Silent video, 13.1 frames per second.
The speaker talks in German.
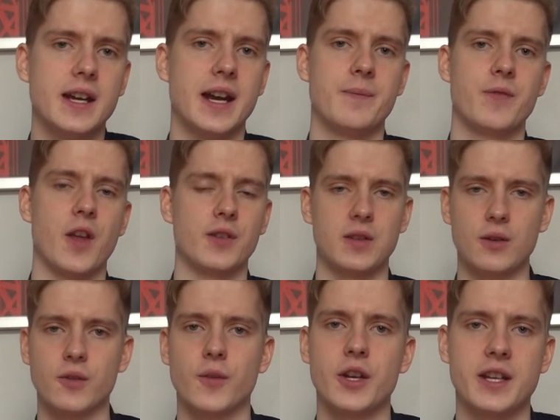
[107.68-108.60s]
Ähm, aus dem
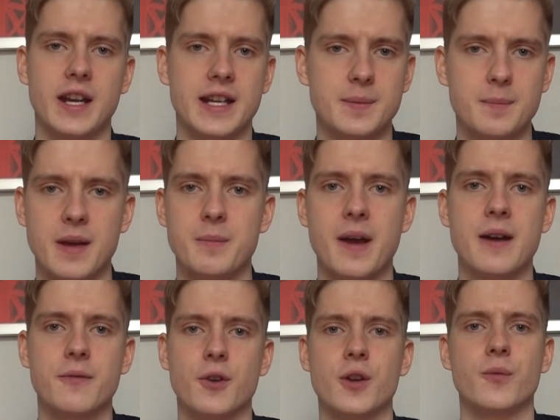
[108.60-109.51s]
Grund wollte ich halt erstmal ein
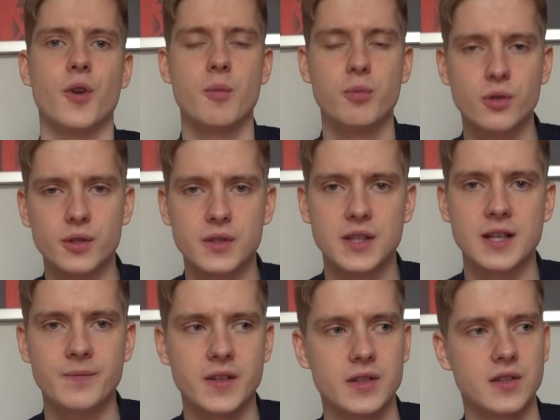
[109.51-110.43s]
paar Folgen
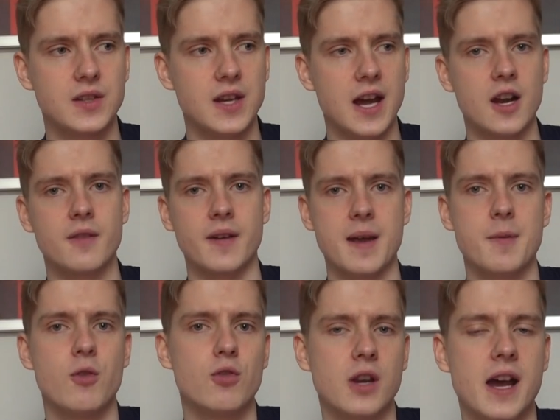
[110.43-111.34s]
vorproduzieren, dass ich die alle auf
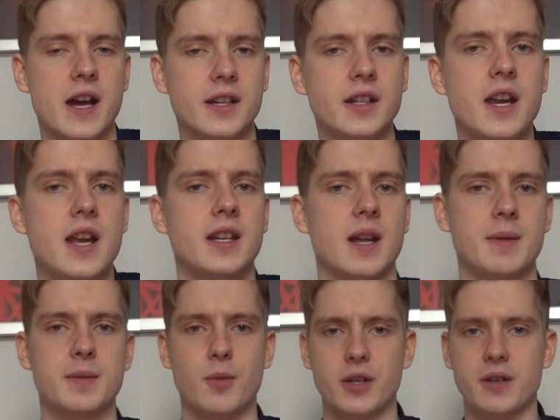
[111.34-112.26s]
einmal hochlade,
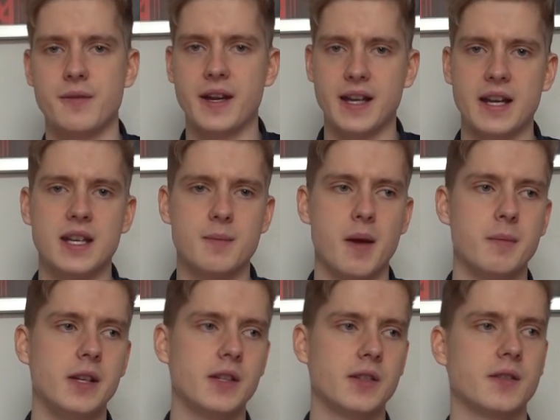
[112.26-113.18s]
damit Spotify dann immer
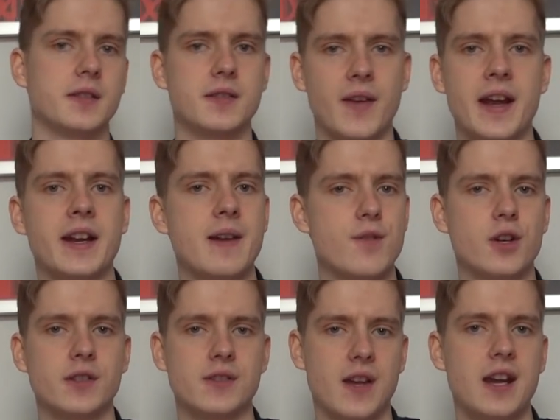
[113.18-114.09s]
mindestens zwei, drei
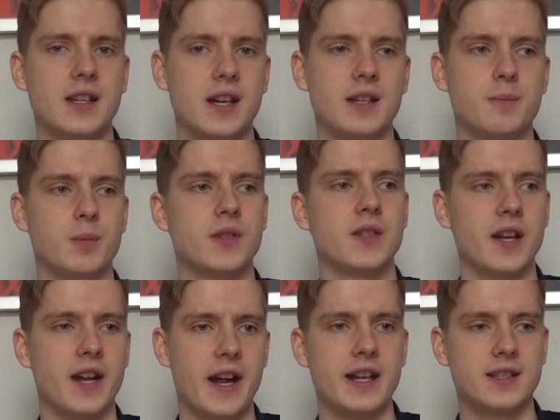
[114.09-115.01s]
Wochen Zeit hat, bis
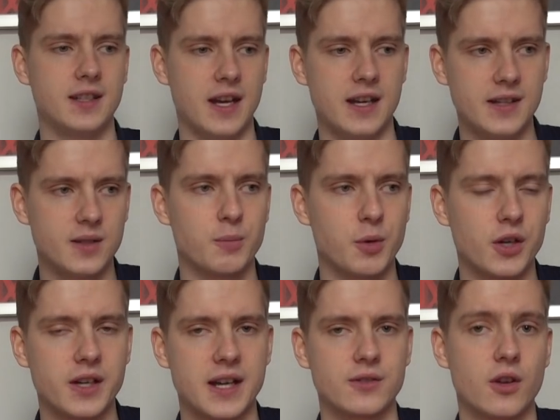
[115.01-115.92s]
dann halt der nächste
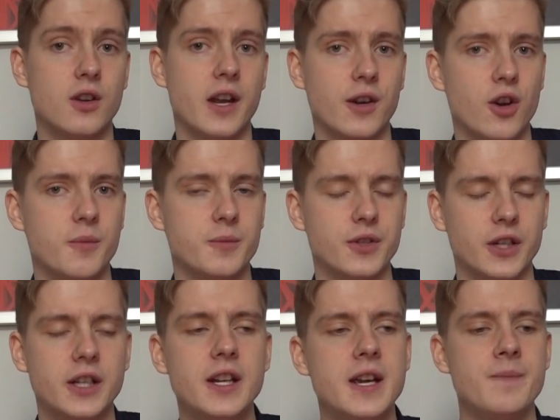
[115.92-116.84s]
Podcast online kommen
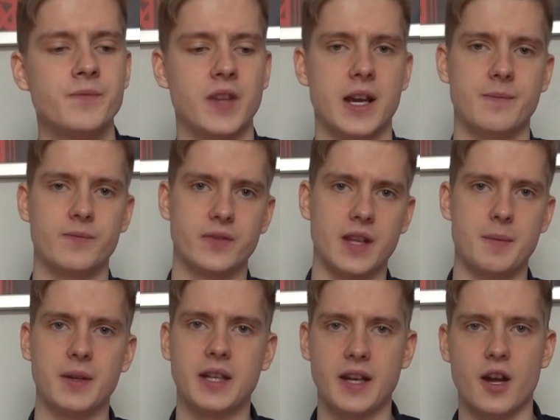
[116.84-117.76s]
soll, ähm,
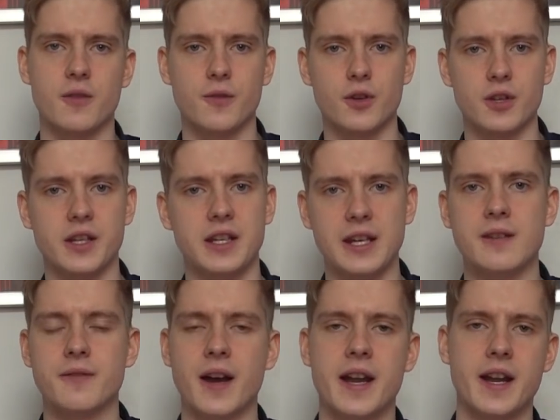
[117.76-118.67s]
damit dann auch wirklich
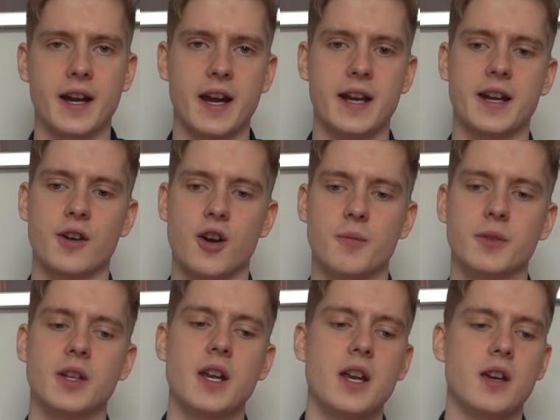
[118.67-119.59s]
jeden Freitag einer
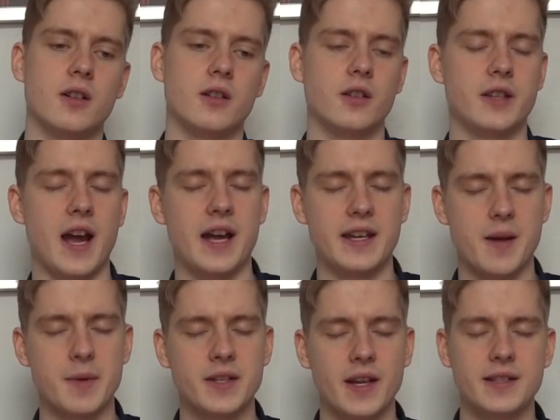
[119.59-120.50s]
kommt. Und ja, ich
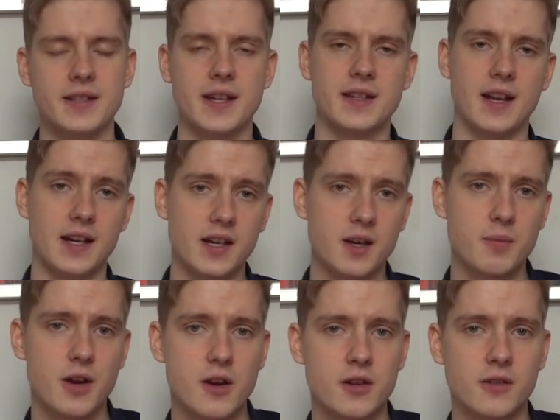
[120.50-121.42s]
habe jetzt halt sehr, sehr lange
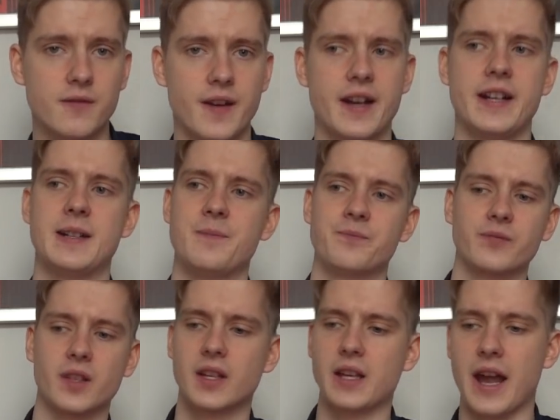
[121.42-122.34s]
gebraucht, weil
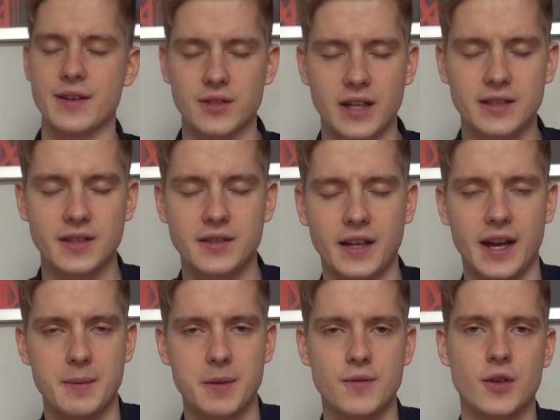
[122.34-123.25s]
also in letzter Zeit
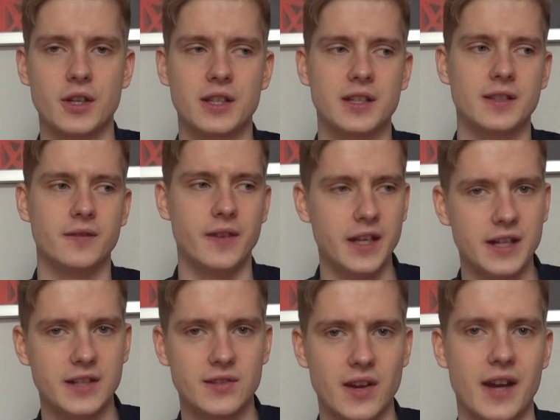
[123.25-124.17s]
habe ich wirklich
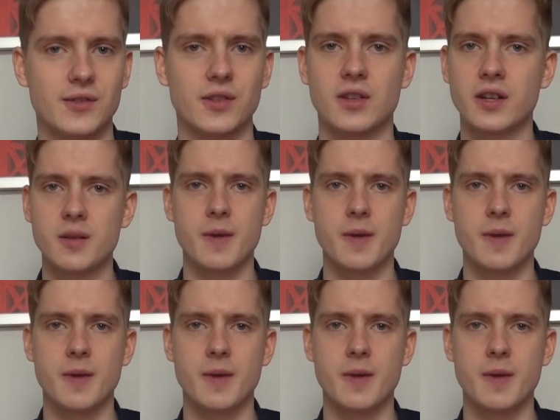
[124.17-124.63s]
wenig Zeit. So, es klingt